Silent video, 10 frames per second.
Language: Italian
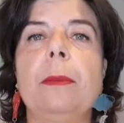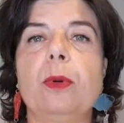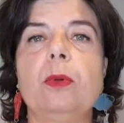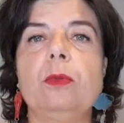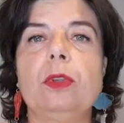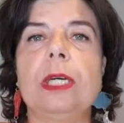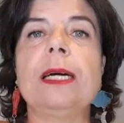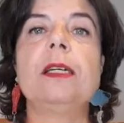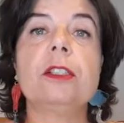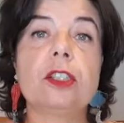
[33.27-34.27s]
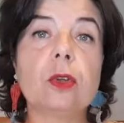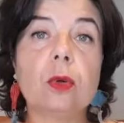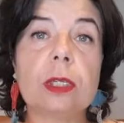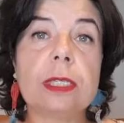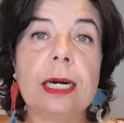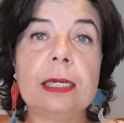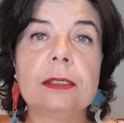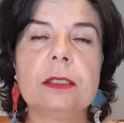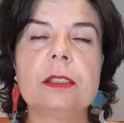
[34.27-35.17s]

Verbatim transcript: pronuncia sorda